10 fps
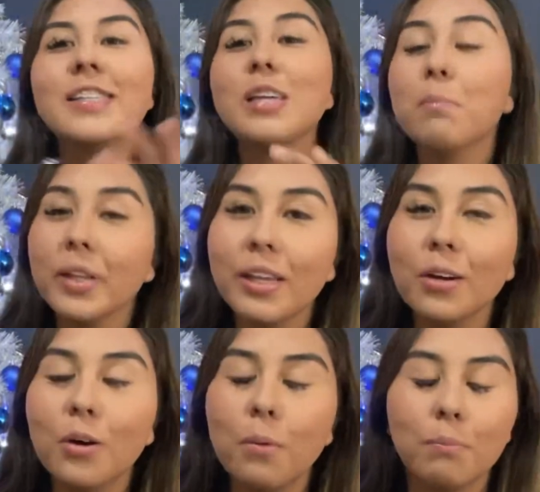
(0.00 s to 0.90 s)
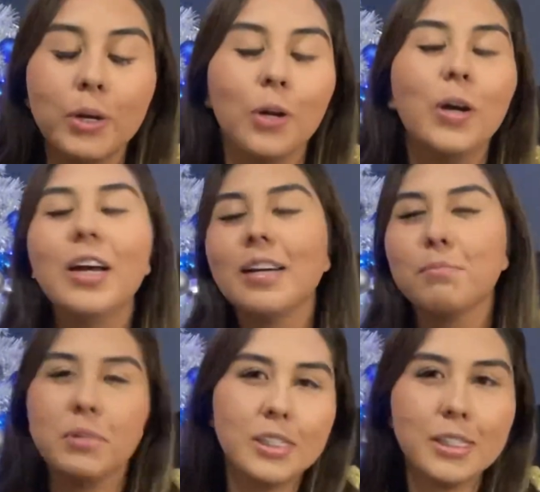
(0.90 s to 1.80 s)
Siempre tengo, bueno,
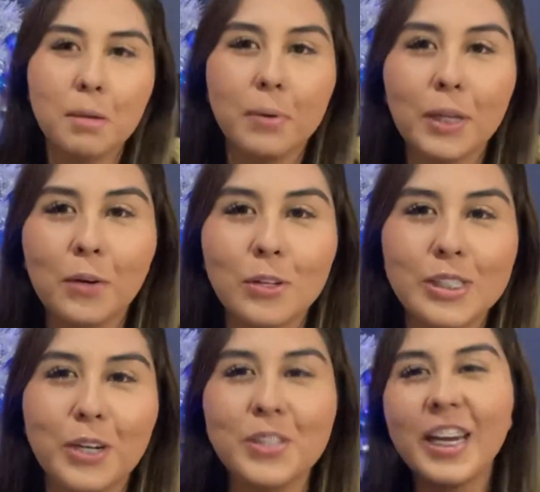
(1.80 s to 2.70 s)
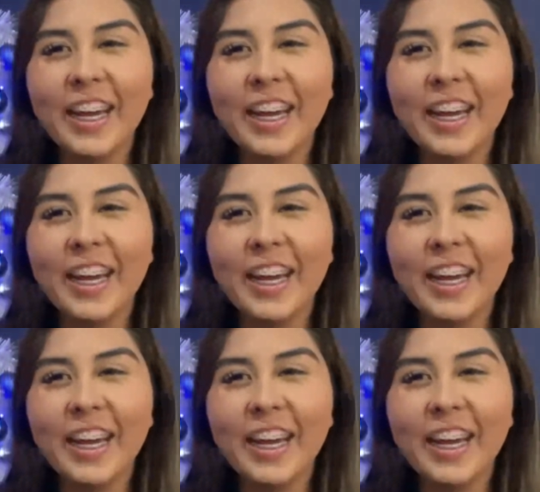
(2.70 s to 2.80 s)
pues sí, siempre tengo dos hijos.